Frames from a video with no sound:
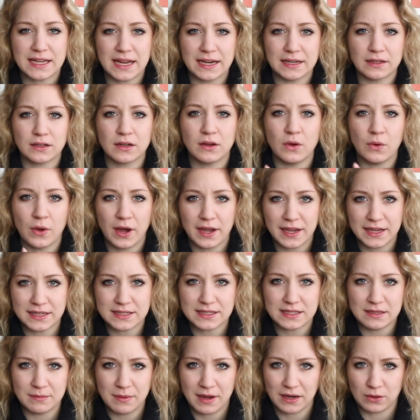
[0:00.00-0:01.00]
dann hör
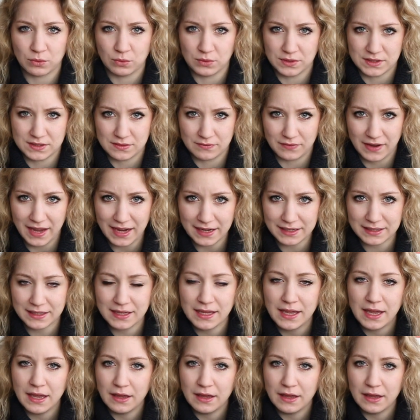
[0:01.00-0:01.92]
jetzt lieber kurz weg.